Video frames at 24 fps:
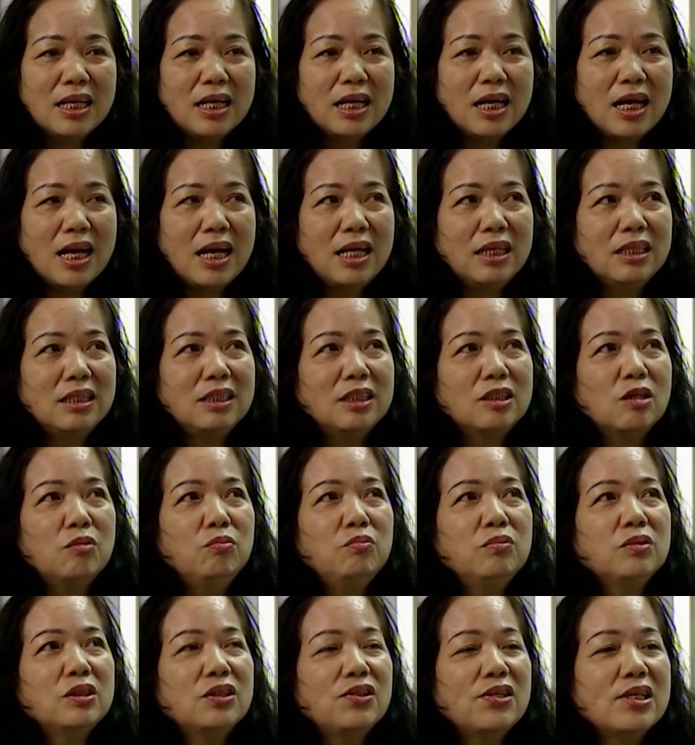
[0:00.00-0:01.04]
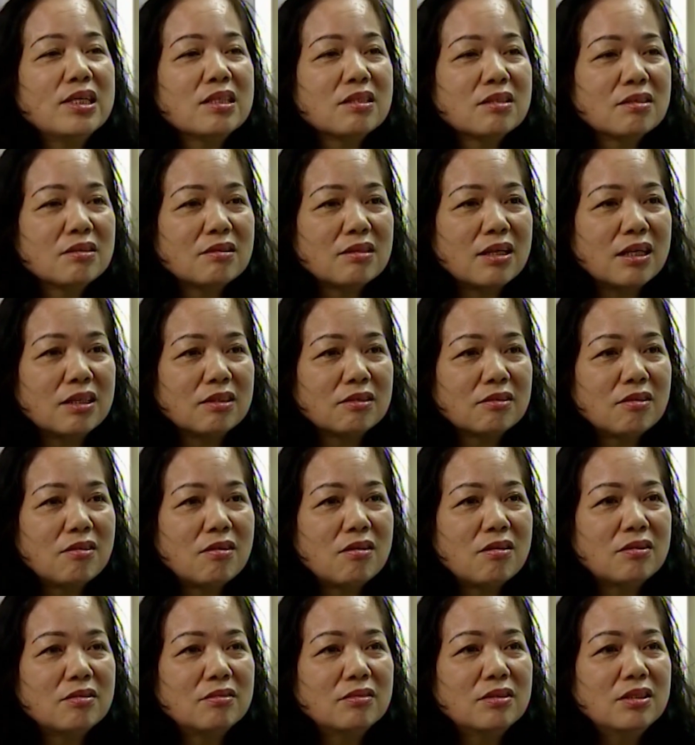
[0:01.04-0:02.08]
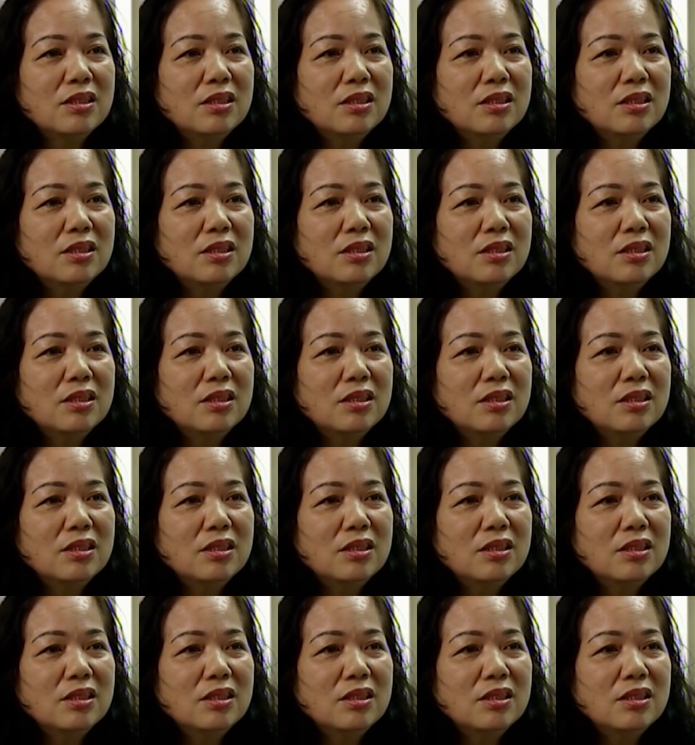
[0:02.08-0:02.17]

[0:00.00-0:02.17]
hai là chống stress để cho